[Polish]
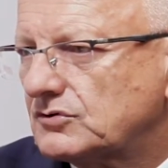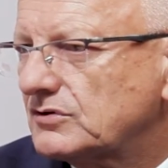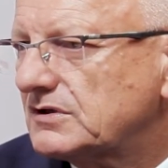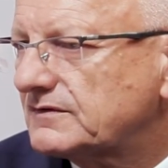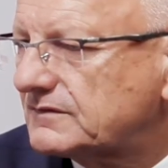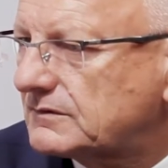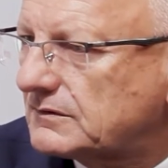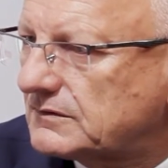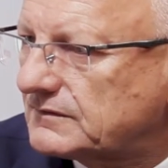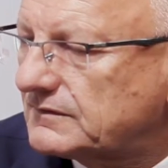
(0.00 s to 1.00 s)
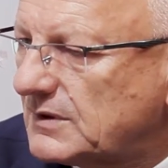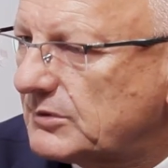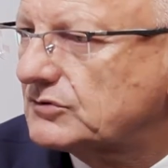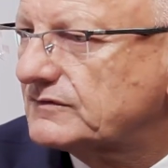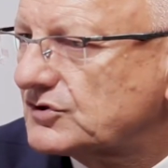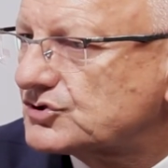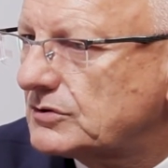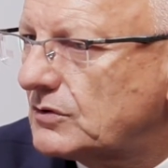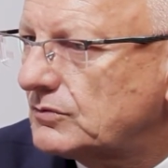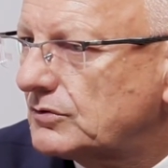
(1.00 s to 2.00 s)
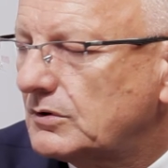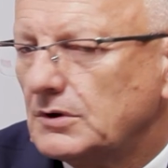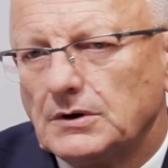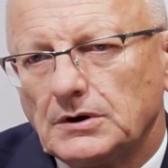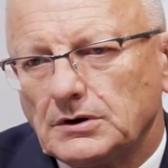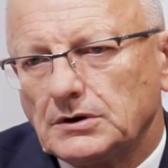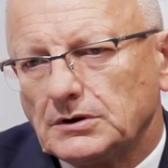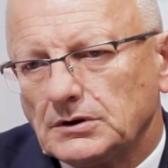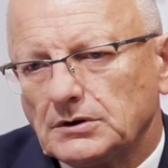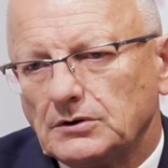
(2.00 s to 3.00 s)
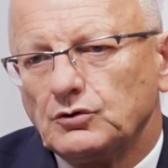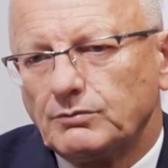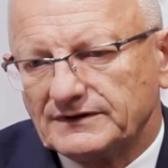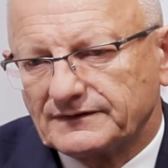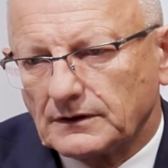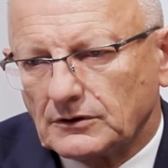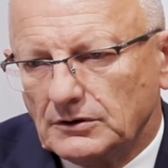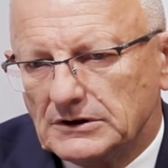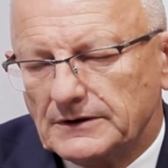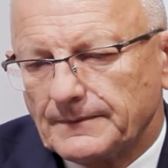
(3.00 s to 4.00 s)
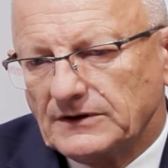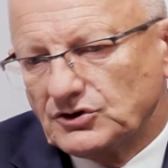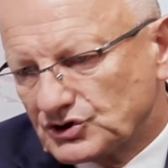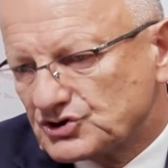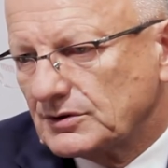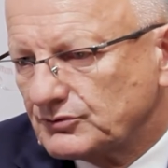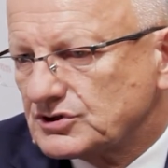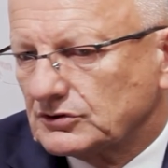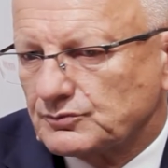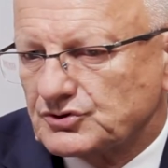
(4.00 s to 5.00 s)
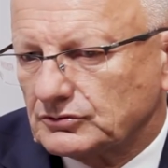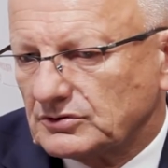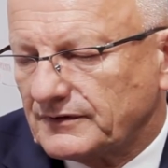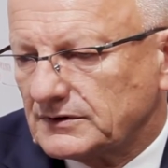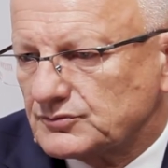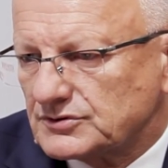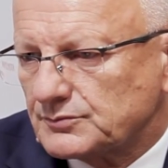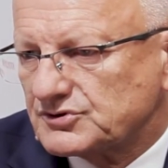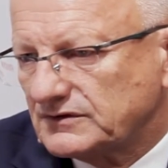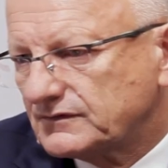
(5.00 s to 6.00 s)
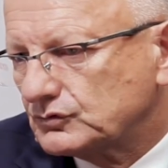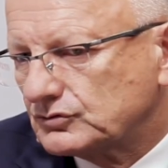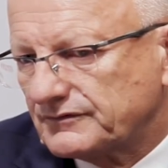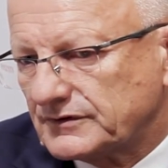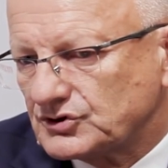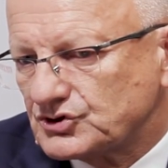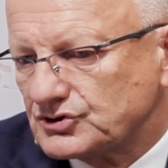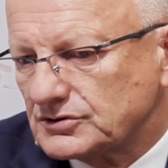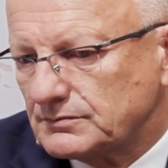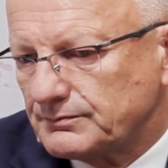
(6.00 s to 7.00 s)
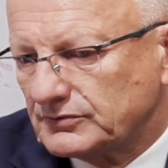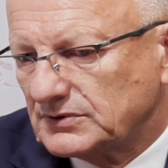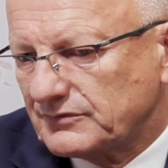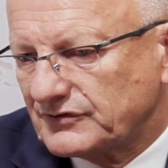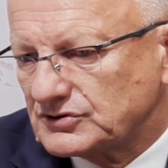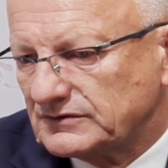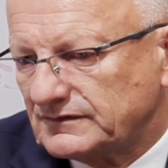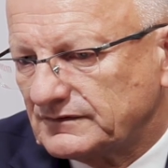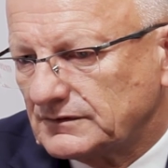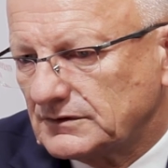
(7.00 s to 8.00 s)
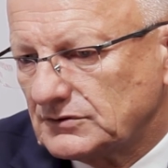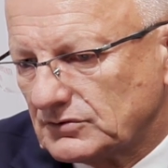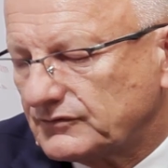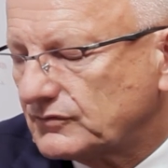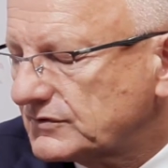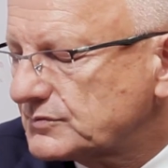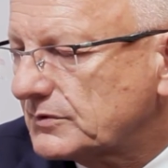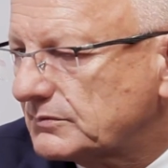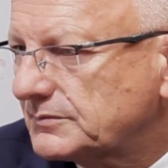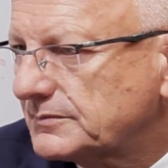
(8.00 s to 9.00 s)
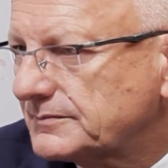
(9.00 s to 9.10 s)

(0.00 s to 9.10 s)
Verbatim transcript: To nie jest, e, nie ma to znaczenia ogólnolubelskiego i też trzeba być na to przygotowanym, żeby przedyskutować, i podejmować decyzje i rozwiązać problem.